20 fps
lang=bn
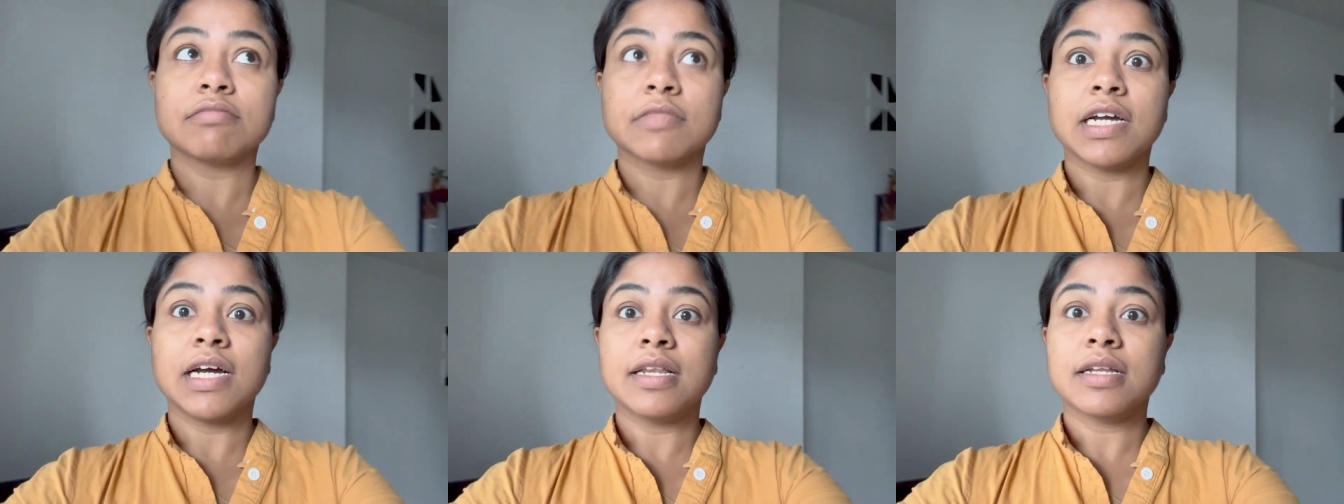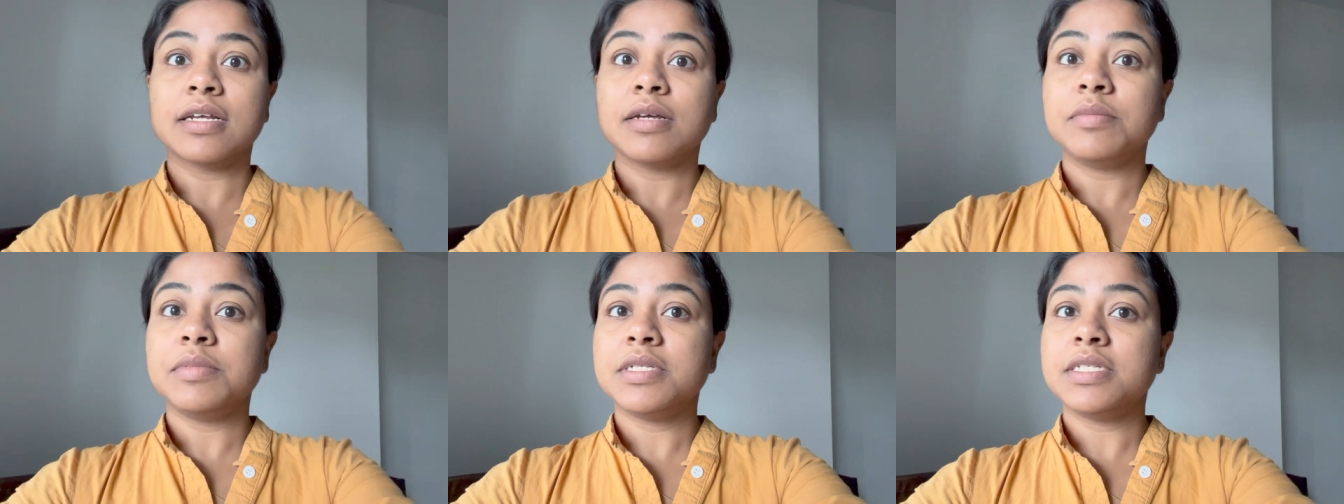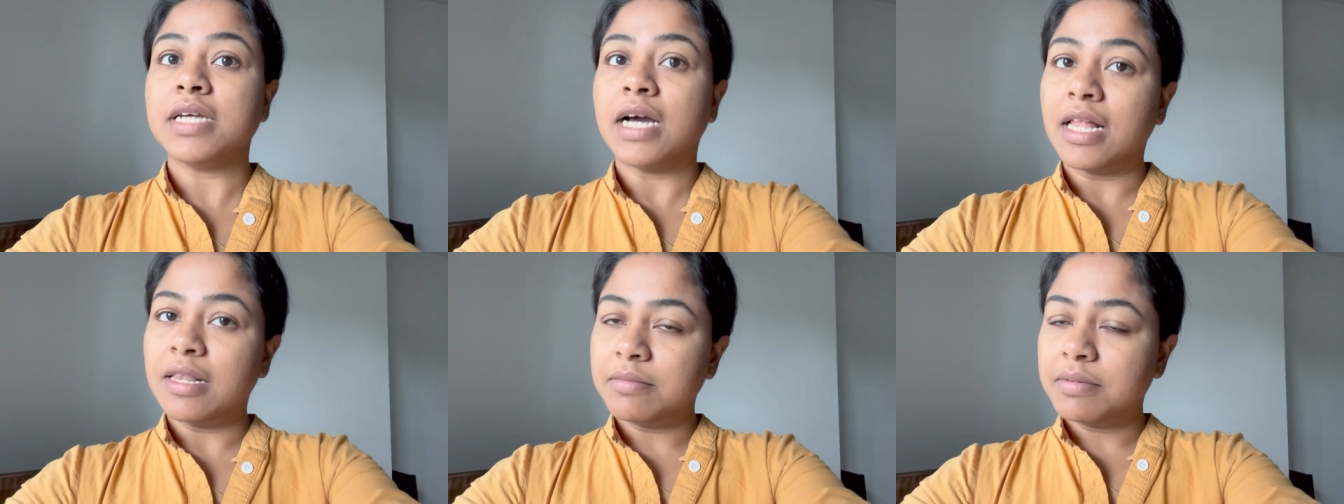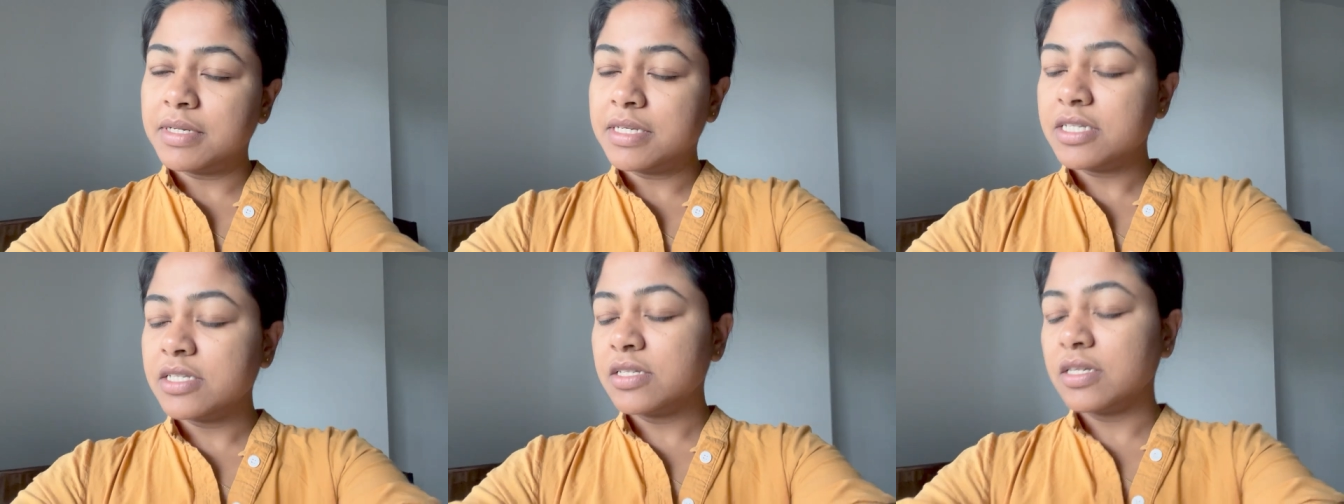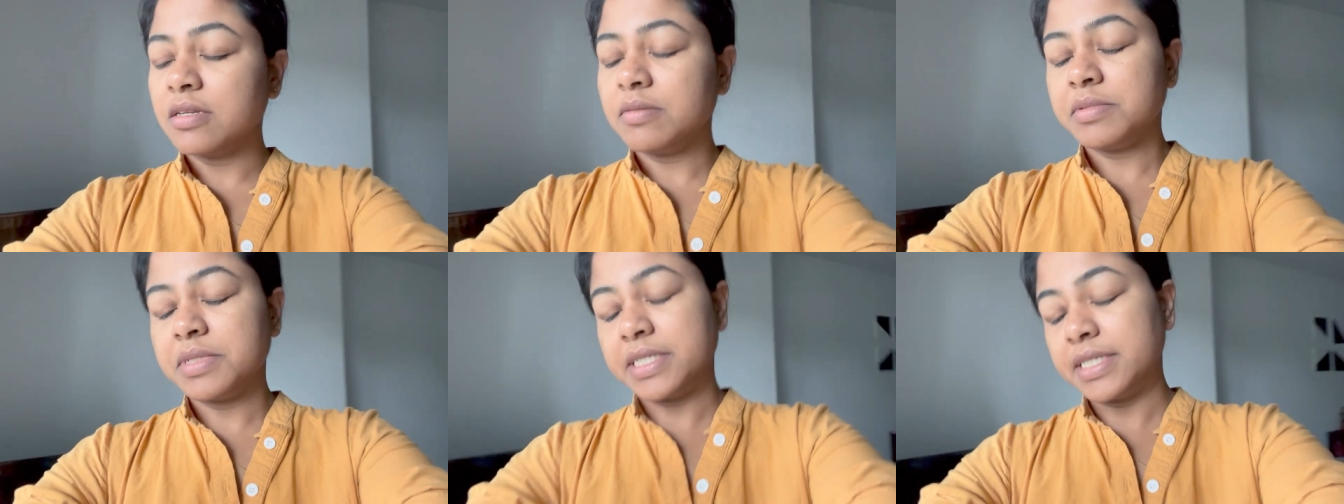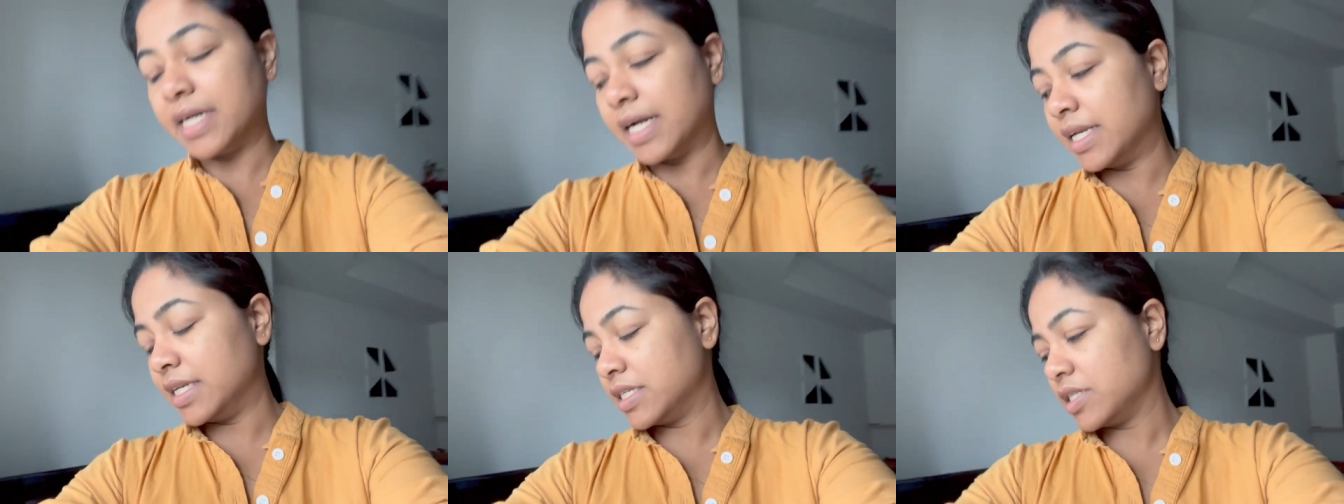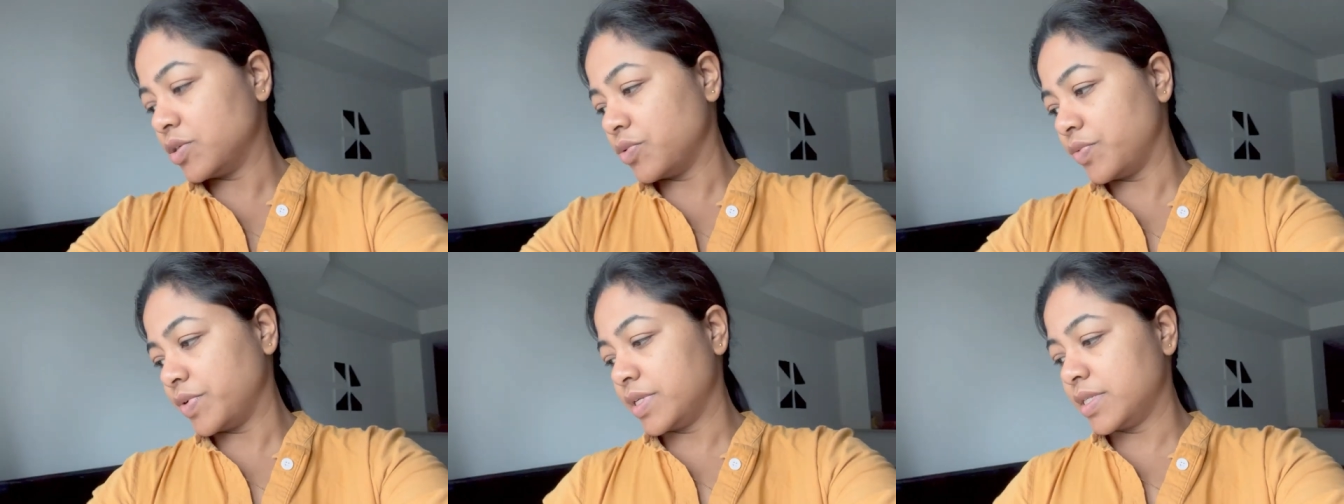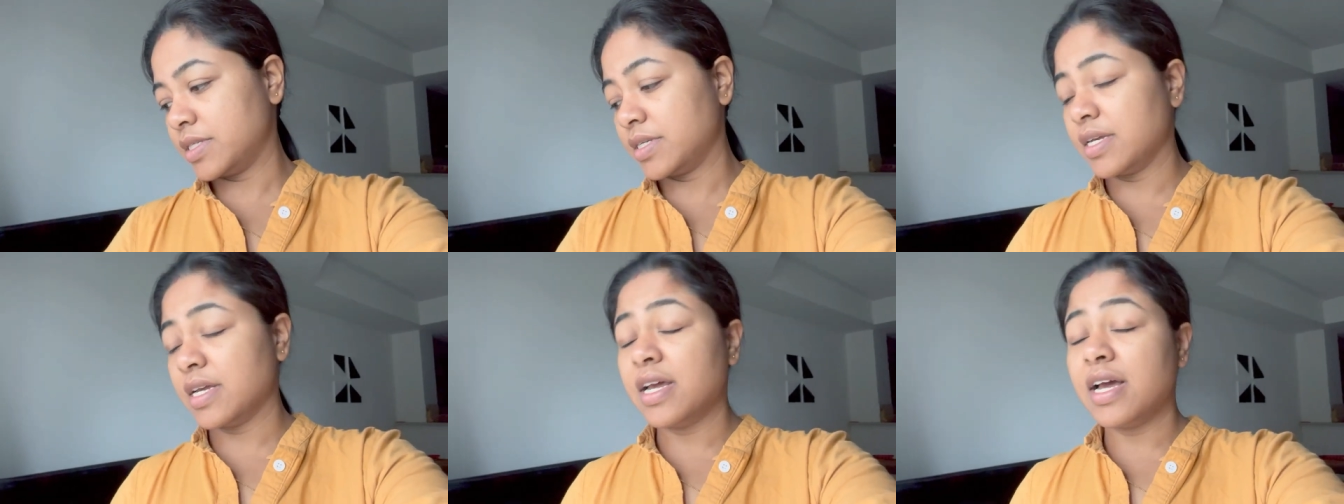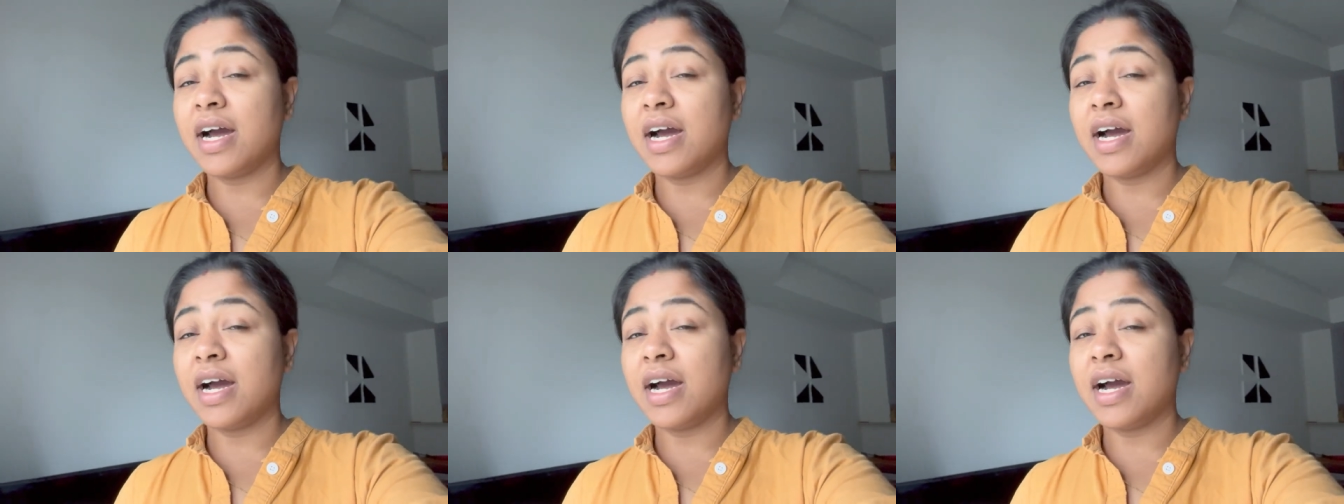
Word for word: কালকে আমি ডাল বানিয়েছিলাম সেই ডালটা রয়েছে